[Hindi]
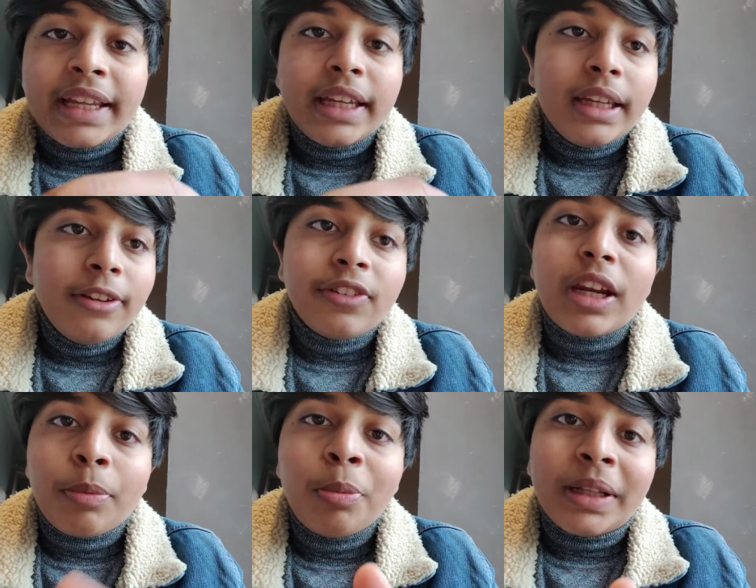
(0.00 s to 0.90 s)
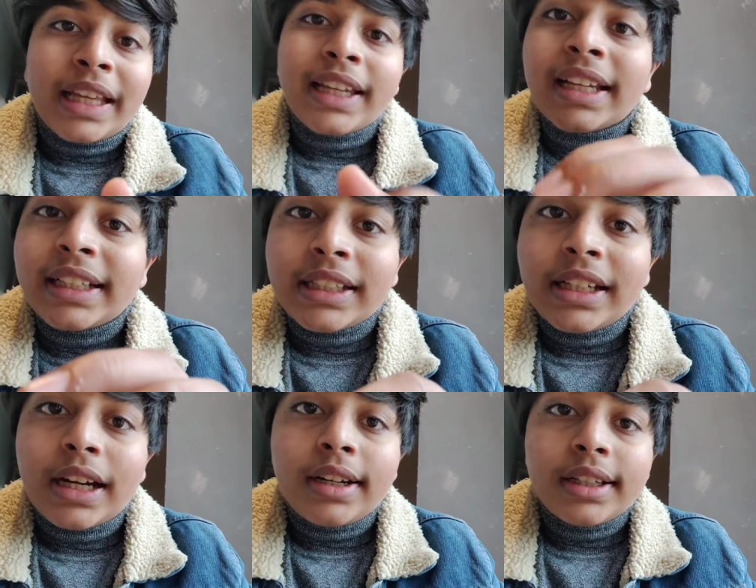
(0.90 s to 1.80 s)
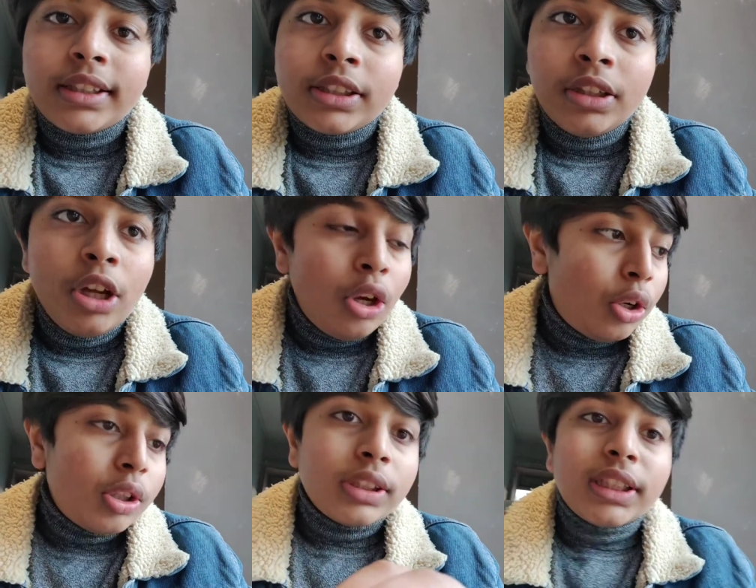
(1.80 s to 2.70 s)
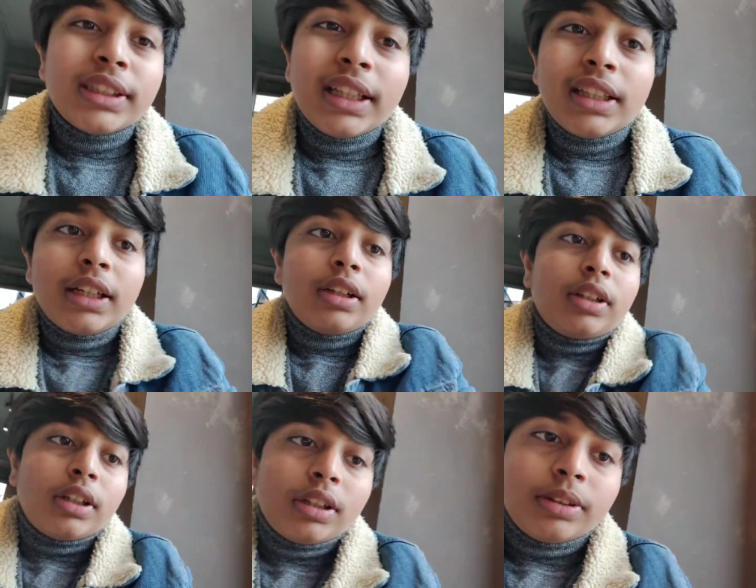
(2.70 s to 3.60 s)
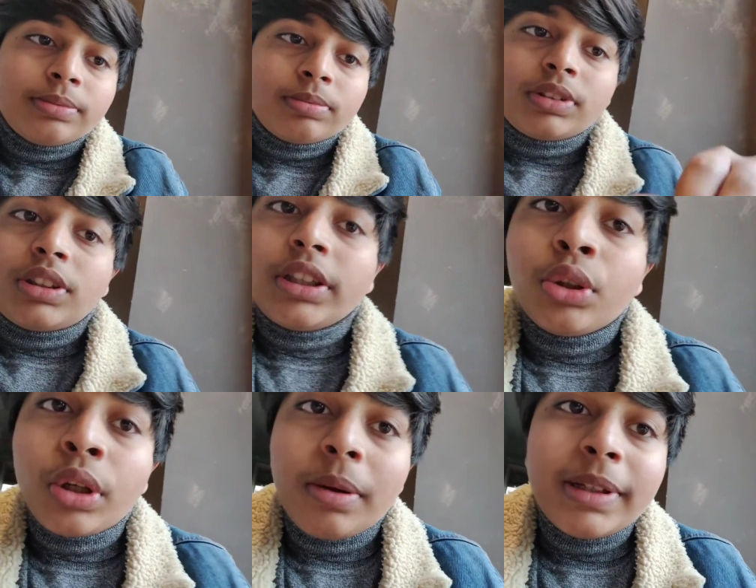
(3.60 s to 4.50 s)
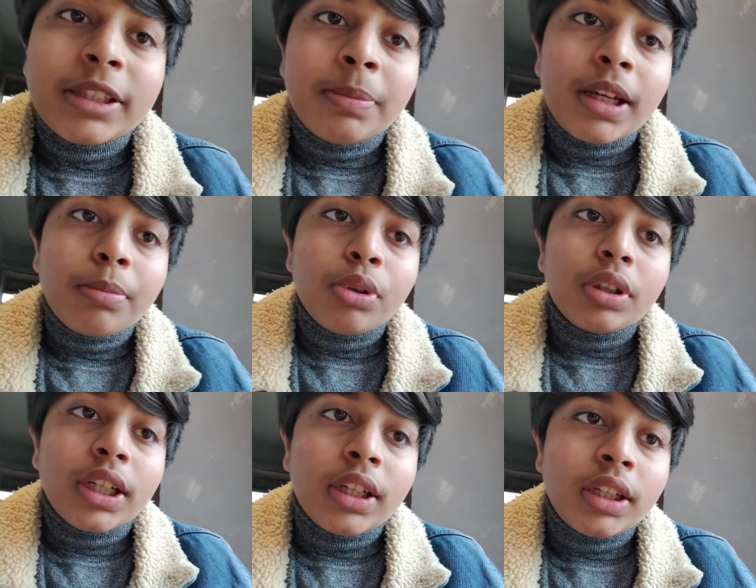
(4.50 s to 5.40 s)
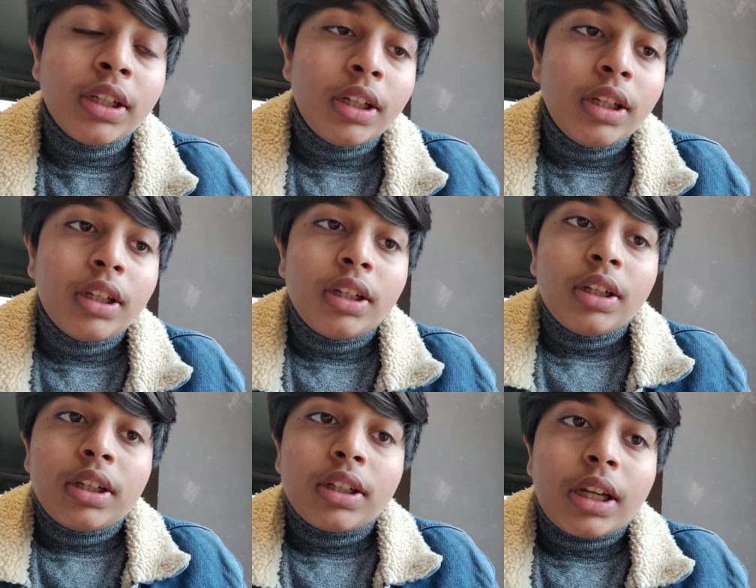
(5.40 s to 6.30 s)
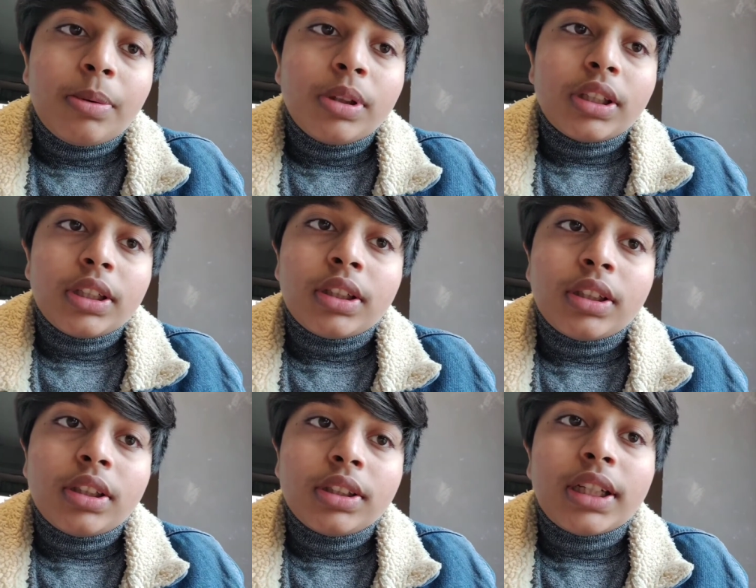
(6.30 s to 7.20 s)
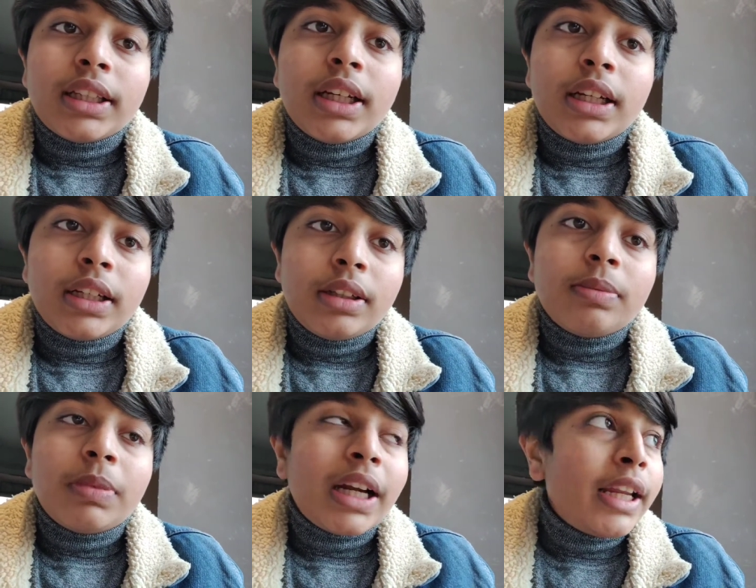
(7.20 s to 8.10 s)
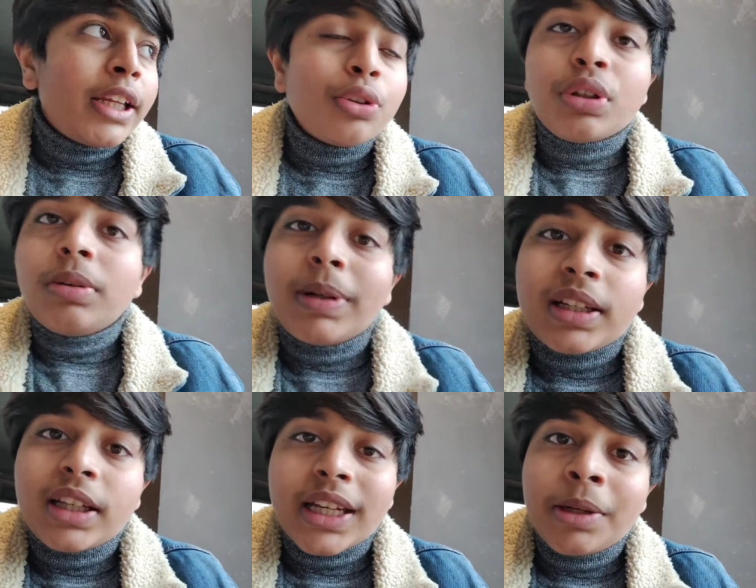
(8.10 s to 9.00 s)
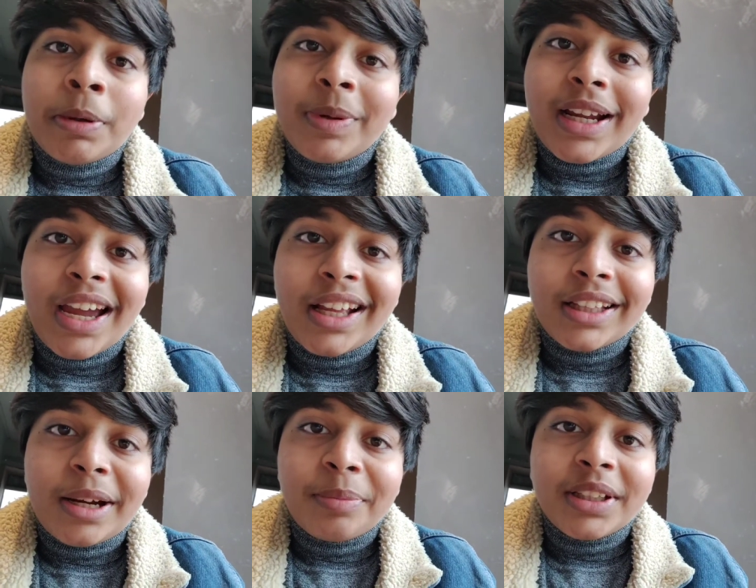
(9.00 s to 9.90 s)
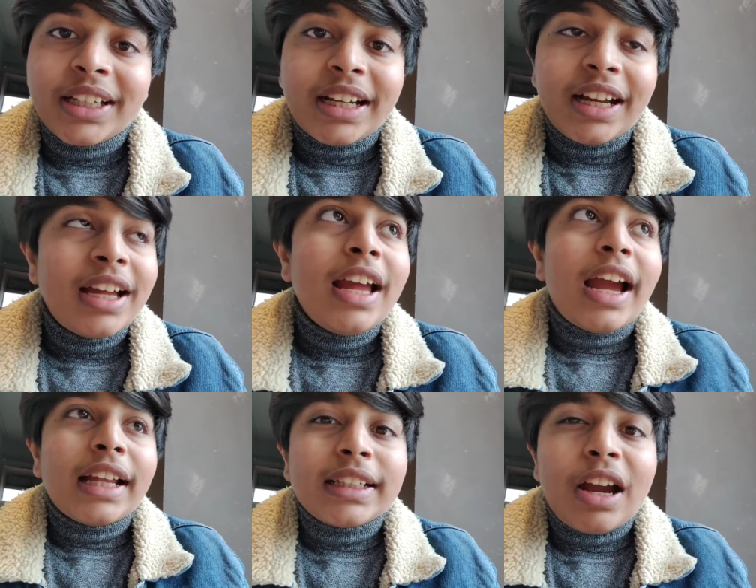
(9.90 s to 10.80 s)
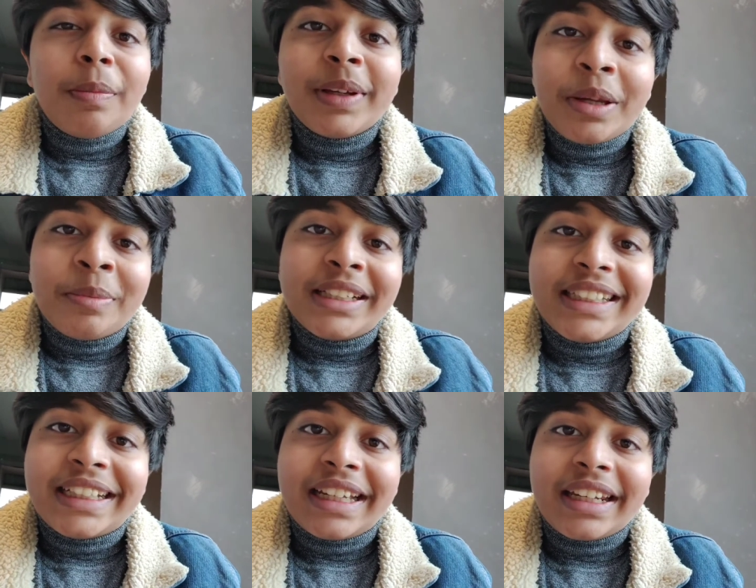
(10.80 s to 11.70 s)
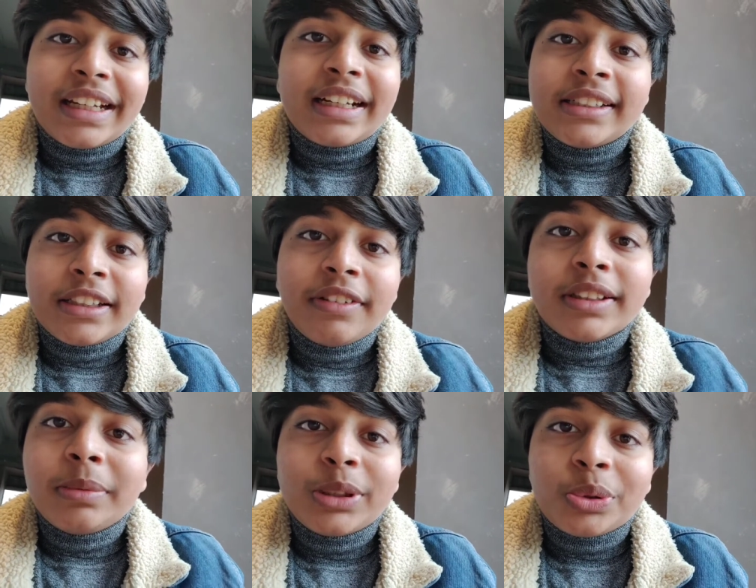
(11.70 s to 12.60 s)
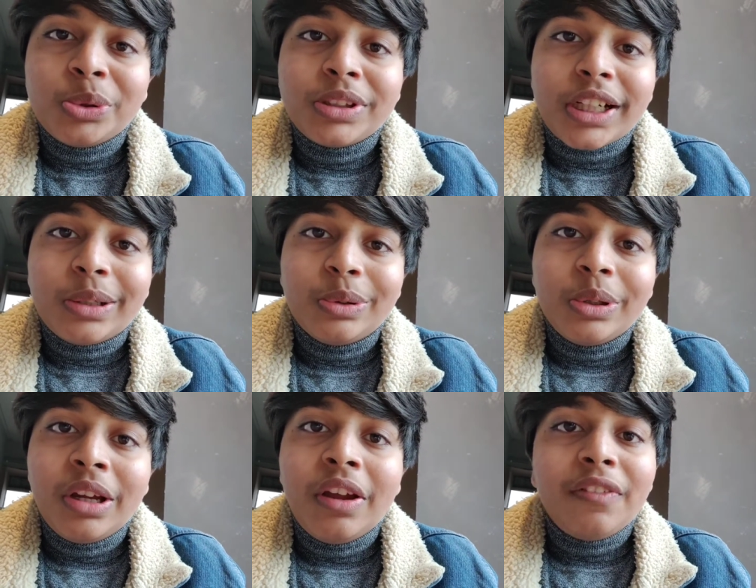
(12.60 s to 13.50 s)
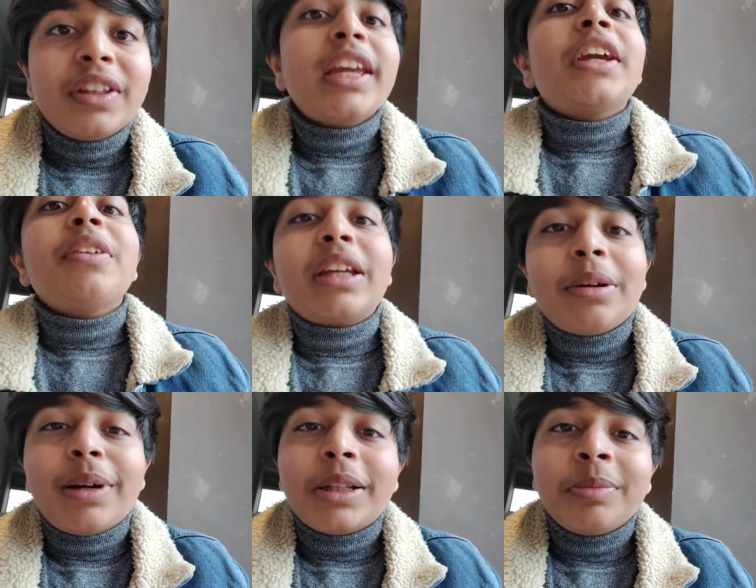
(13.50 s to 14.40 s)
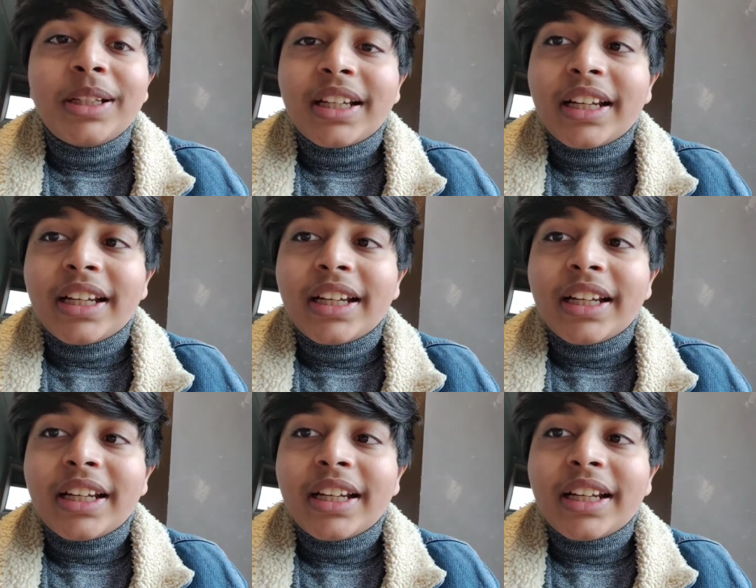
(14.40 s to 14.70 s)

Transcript: खाएंगे फिर आपको बताएंगे कैसा लगा टेस्ट सस्ता था तीनों के बीच में हम लोग ने क्या बोलते हैं ज़्यादा मंगाने क्योंकि बर्गर किंग में भी खाया था आपने देखा आज खा पी के मज़े ही कर रहे कल से वैसे भी स्कूल चालू फिर एक वीक के बाद